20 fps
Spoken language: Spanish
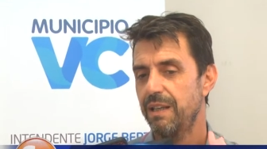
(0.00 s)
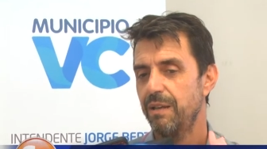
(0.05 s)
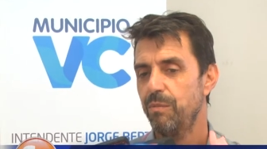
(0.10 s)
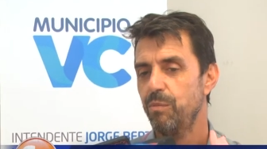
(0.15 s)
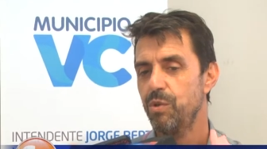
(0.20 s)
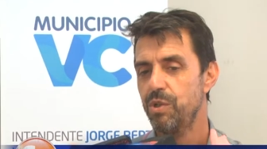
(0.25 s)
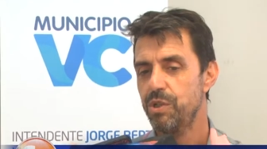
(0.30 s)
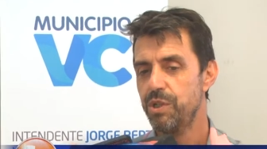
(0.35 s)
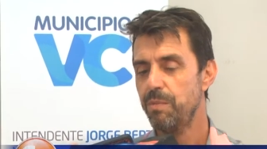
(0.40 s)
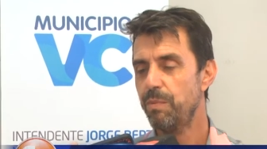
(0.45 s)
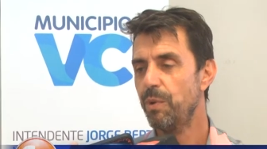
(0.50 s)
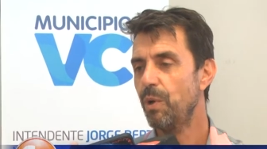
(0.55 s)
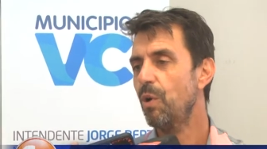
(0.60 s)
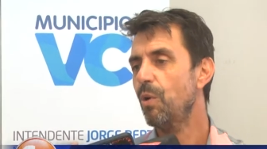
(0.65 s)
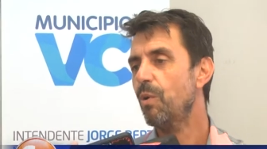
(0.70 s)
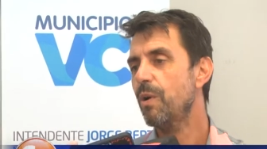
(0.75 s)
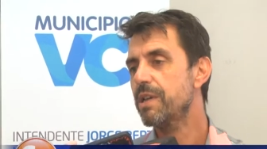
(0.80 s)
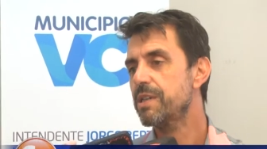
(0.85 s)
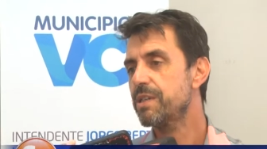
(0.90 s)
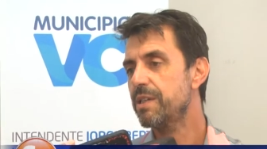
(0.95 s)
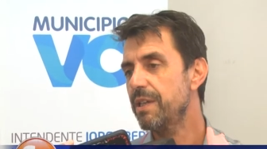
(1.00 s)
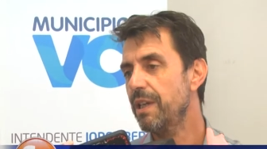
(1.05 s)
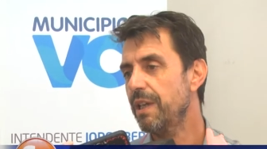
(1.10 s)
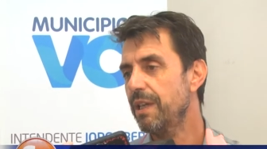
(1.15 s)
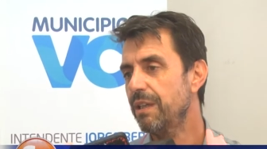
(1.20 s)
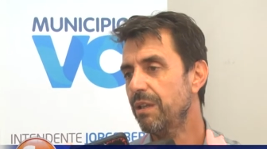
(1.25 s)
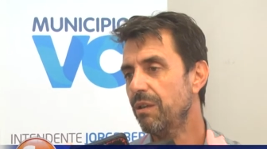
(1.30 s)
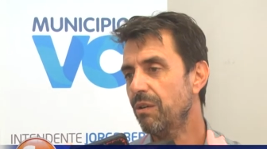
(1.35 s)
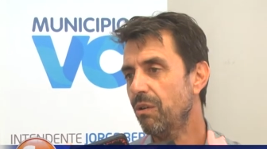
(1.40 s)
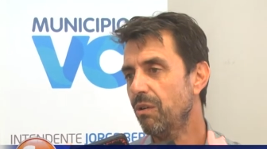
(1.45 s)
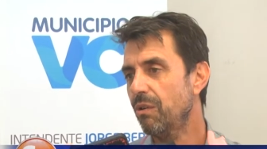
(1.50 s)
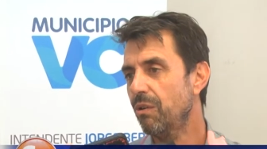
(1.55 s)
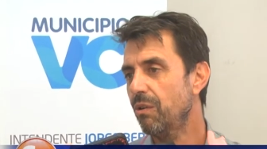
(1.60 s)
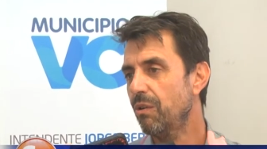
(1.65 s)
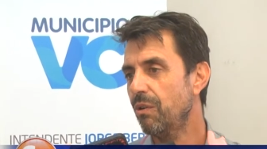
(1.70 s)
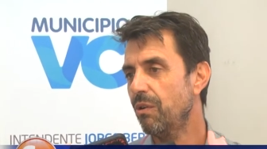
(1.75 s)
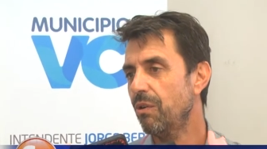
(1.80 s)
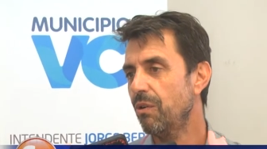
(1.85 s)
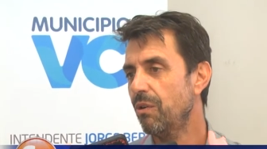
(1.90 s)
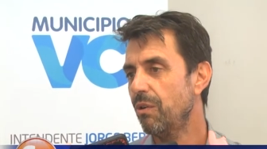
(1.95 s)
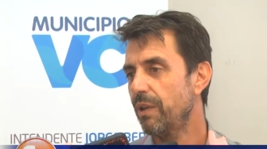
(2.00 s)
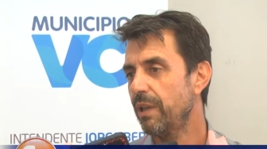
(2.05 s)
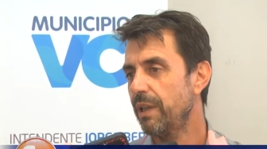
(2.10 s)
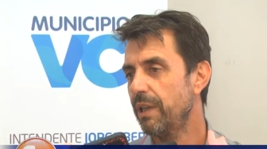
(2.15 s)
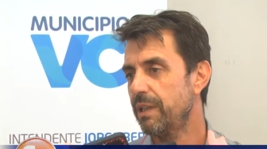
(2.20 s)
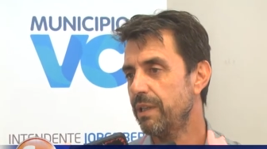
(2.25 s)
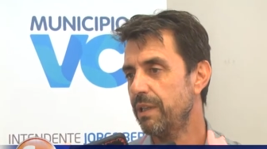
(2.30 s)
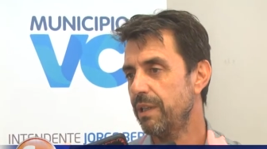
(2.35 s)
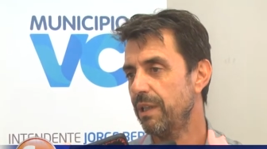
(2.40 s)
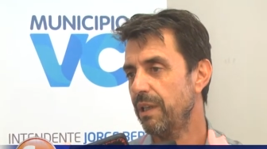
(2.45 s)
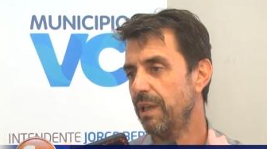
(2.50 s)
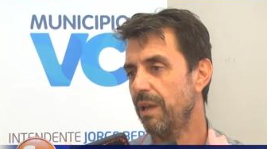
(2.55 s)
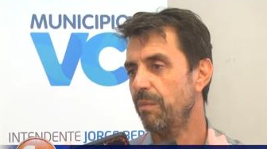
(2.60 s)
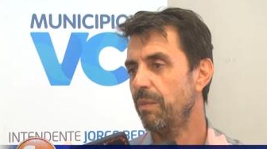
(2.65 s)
el municipio lo va haciendo este,